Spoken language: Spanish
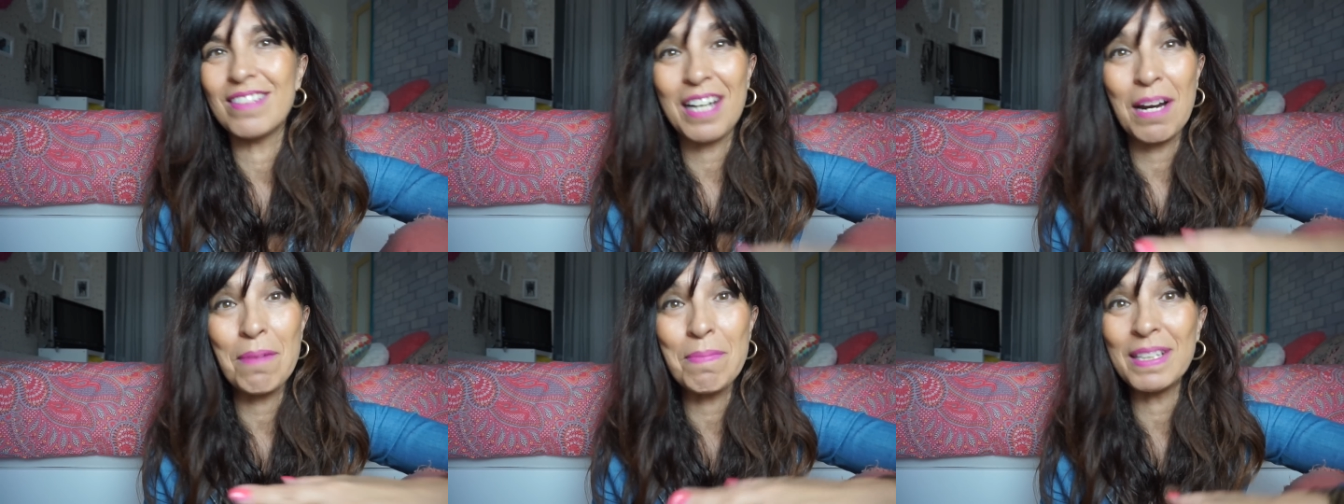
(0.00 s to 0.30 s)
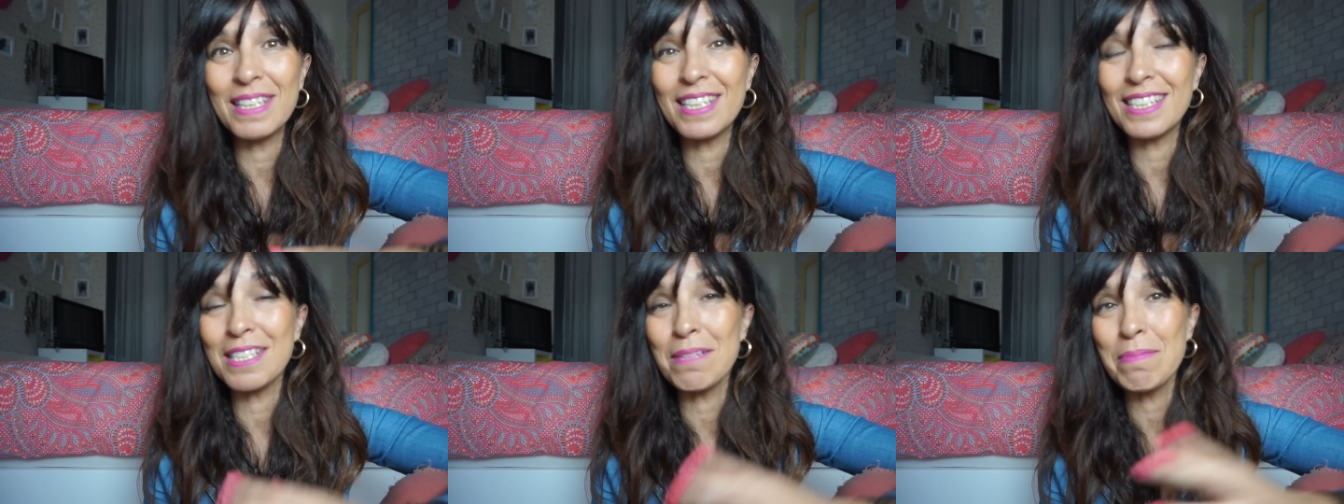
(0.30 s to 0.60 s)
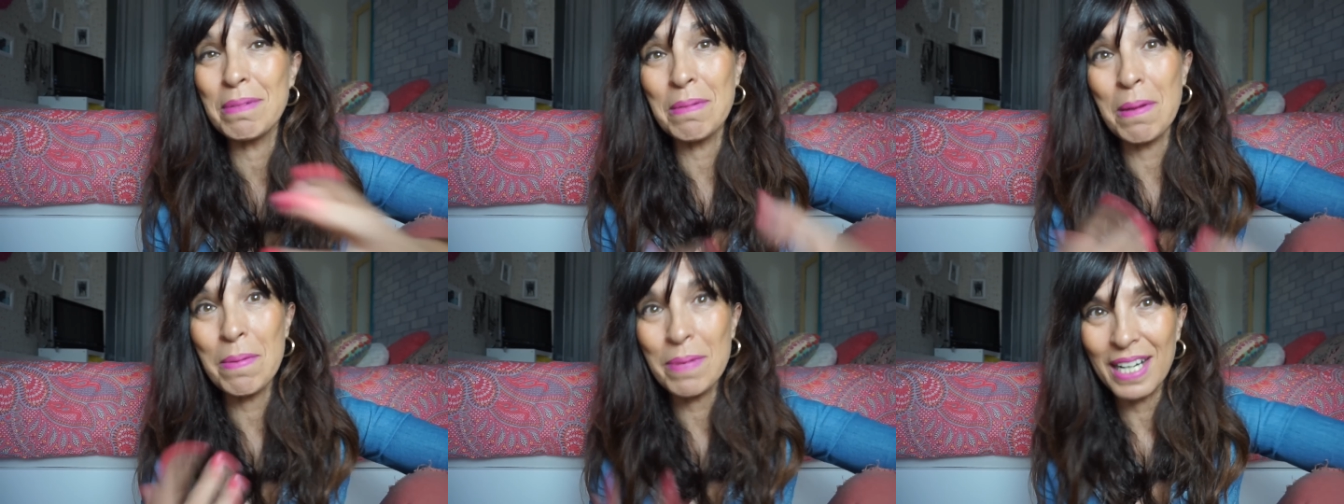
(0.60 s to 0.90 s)
Realmente
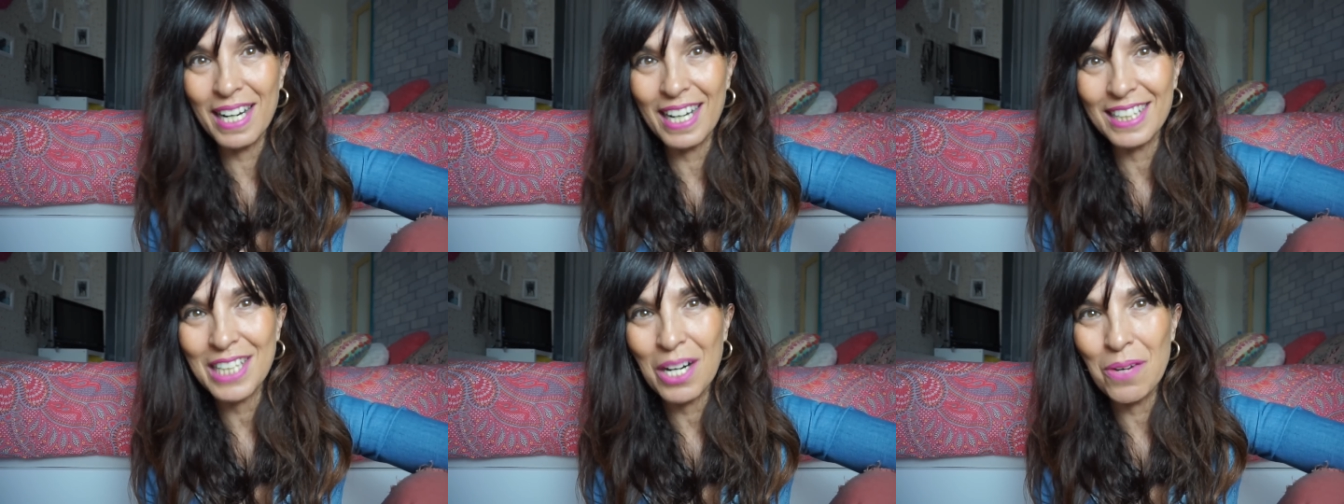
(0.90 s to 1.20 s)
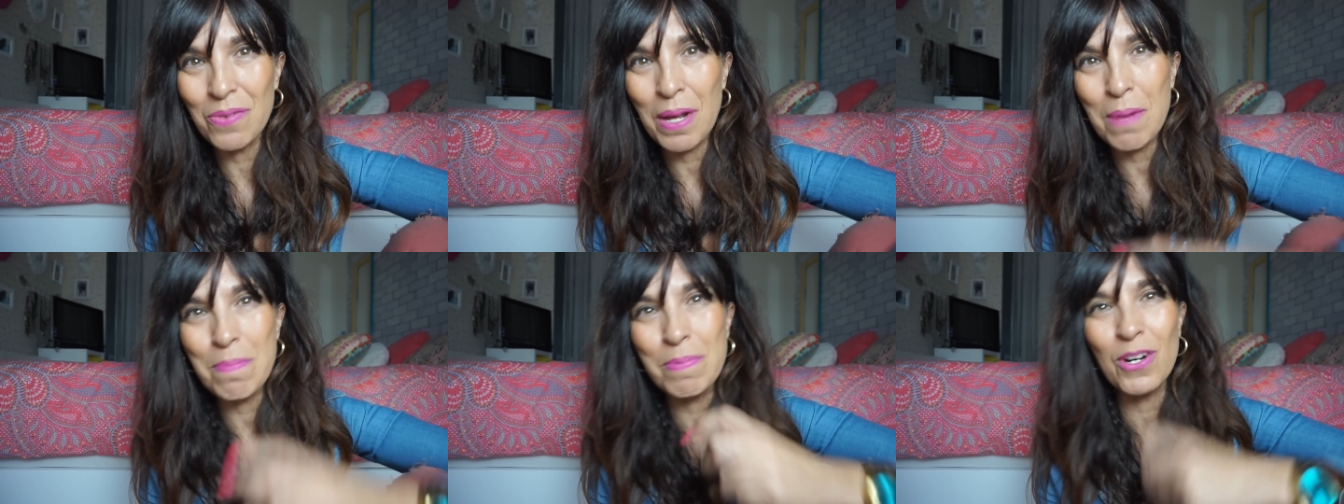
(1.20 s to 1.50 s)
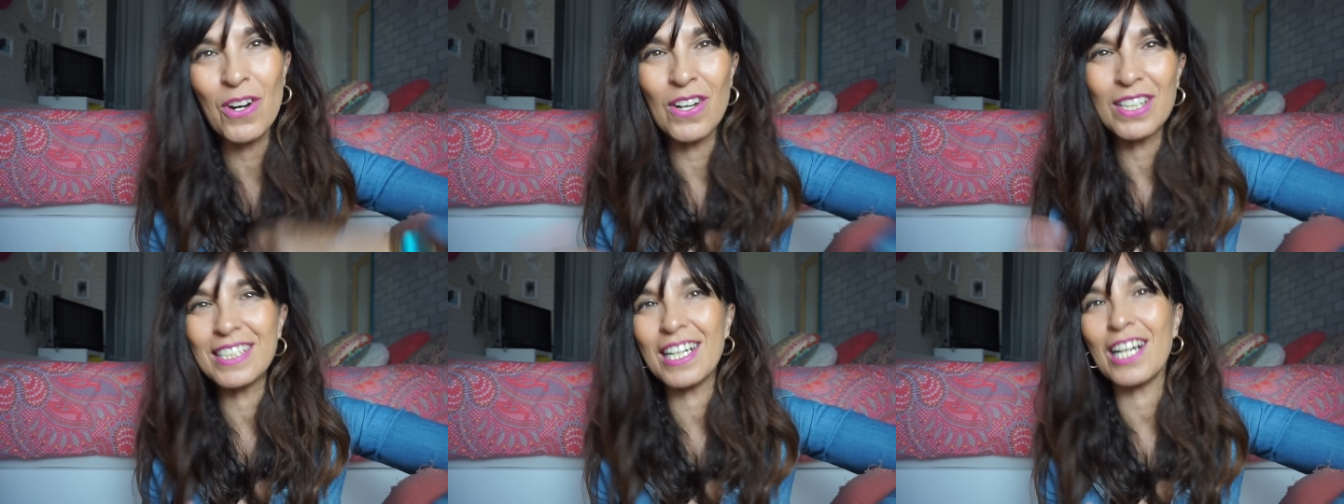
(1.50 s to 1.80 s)
siempre me vienen a saludar,
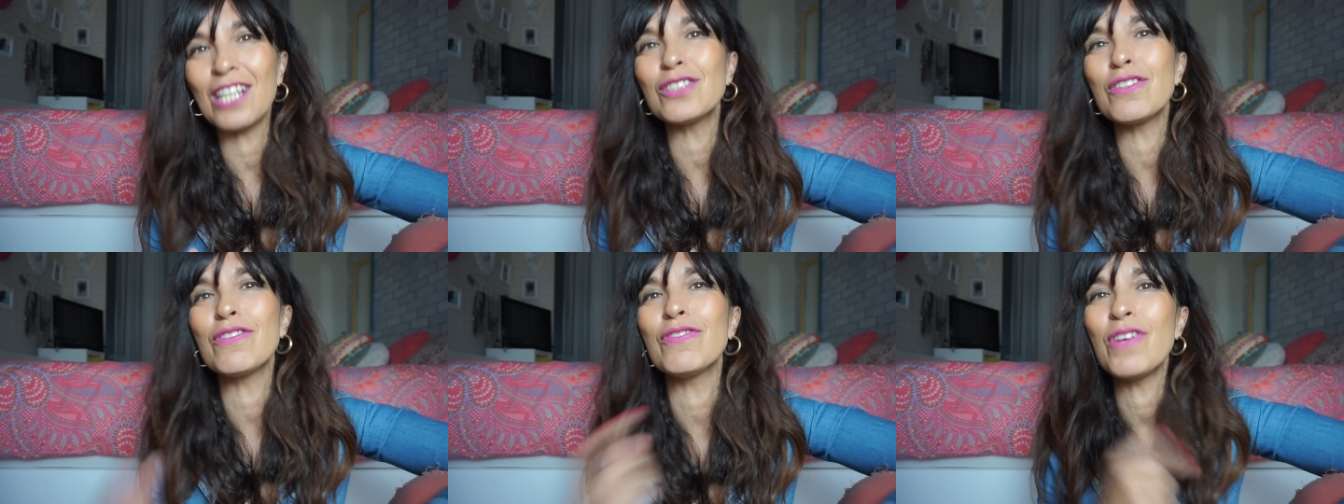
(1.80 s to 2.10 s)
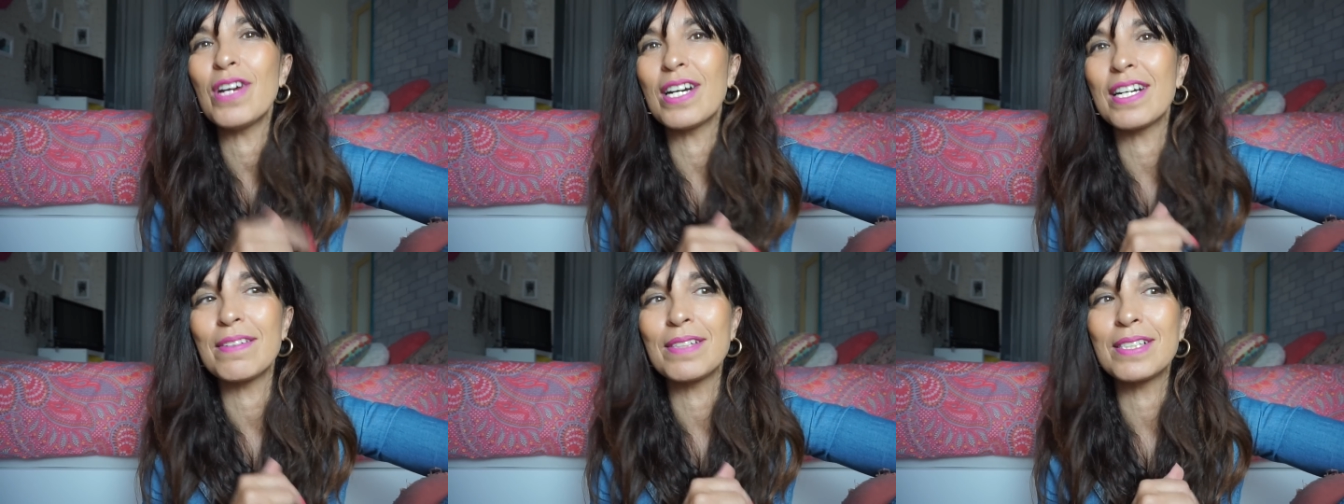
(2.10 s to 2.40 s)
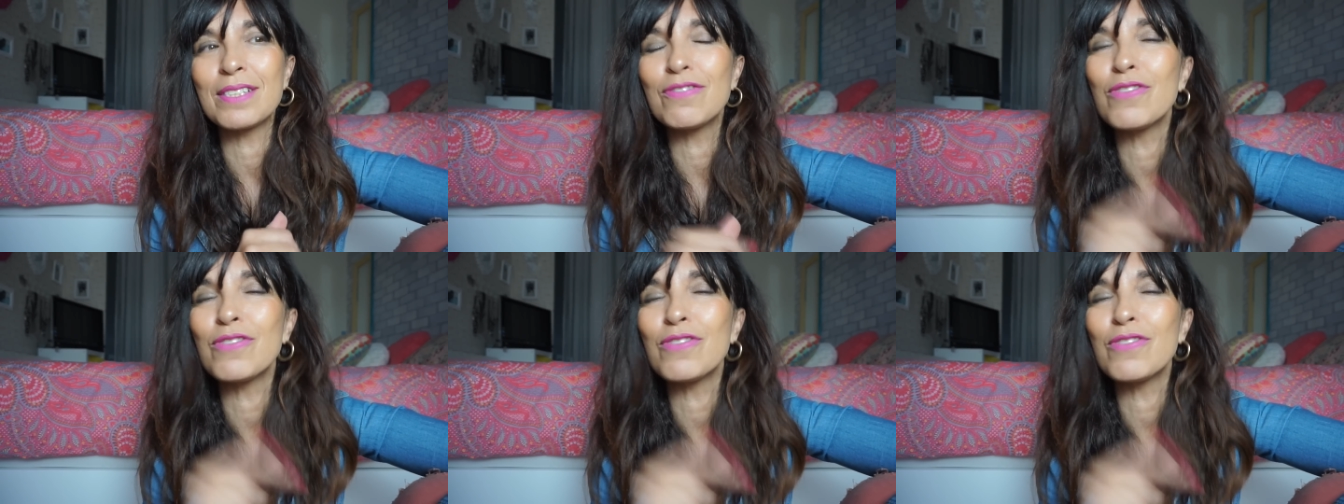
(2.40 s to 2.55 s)
pero en este caso fue al revés.